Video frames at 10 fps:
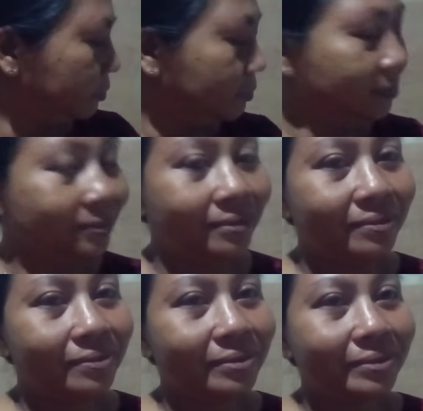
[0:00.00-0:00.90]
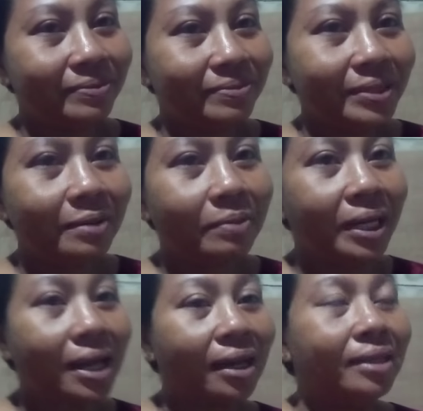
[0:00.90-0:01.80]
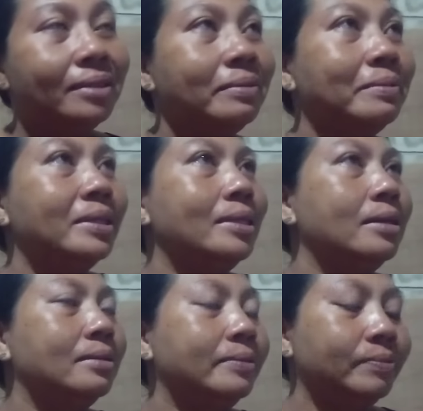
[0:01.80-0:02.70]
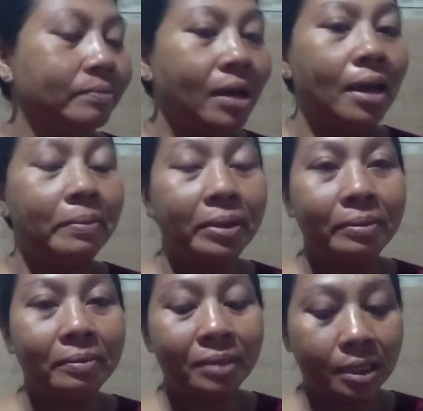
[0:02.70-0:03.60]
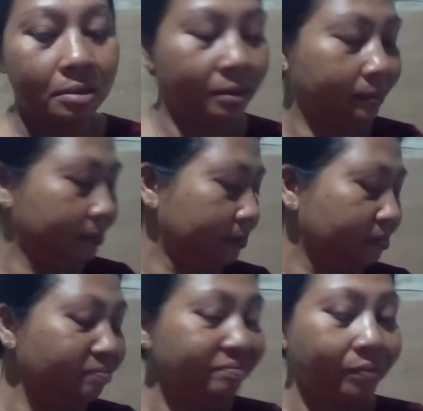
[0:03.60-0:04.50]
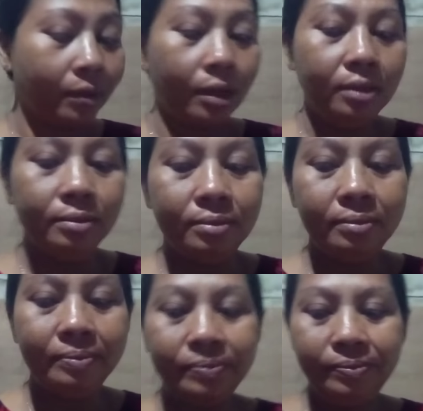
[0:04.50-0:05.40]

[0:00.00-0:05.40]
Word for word: hmm, ngempet nangis pemirsa maaf ya pemirsa ya Hmm.